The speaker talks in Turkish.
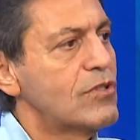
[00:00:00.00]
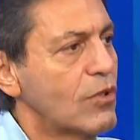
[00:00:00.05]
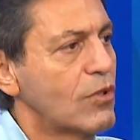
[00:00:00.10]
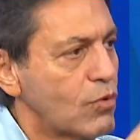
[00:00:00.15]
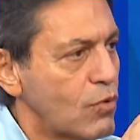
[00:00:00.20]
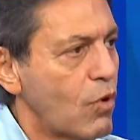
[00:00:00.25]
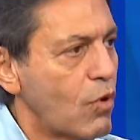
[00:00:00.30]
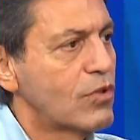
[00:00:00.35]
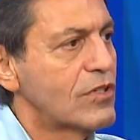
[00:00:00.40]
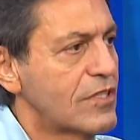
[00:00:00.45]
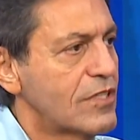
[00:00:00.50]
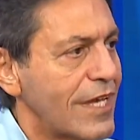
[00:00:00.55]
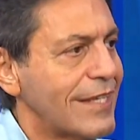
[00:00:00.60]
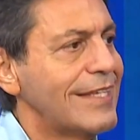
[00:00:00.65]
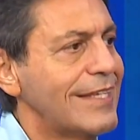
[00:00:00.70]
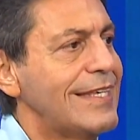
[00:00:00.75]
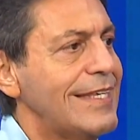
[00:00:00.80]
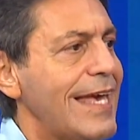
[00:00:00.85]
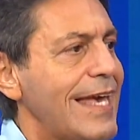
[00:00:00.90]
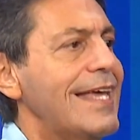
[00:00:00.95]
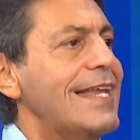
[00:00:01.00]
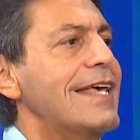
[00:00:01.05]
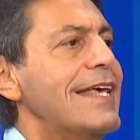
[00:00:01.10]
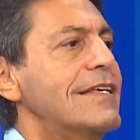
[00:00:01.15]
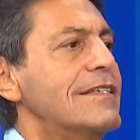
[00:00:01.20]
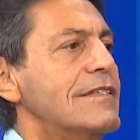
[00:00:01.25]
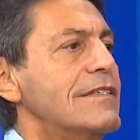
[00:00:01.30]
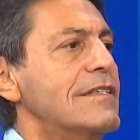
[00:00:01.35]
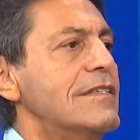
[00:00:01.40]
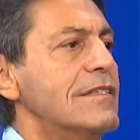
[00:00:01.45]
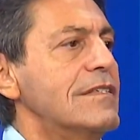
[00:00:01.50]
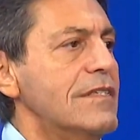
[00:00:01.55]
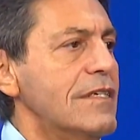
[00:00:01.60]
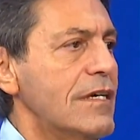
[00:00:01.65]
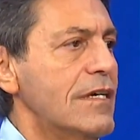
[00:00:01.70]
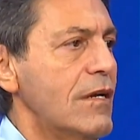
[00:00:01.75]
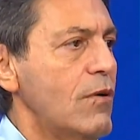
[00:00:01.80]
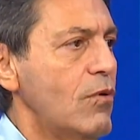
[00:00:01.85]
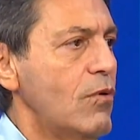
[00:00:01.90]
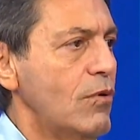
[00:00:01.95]
%90'ı gereksiz
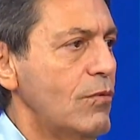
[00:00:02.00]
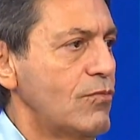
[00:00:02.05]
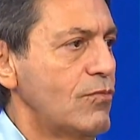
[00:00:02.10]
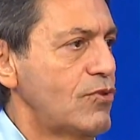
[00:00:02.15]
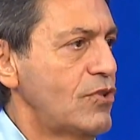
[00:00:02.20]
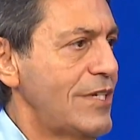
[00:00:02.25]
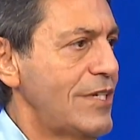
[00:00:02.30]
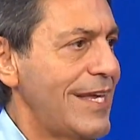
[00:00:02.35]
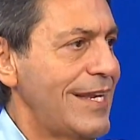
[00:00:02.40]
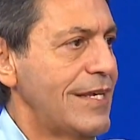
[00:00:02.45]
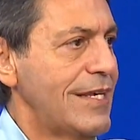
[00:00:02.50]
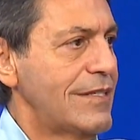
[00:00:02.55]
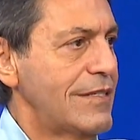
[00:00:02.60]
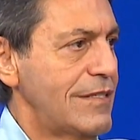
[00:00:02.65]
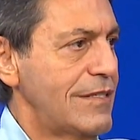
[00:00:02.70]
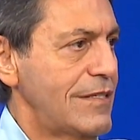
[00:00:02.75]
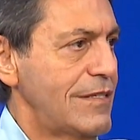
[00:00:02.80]
yere olmuş. Evet. Gereksiz.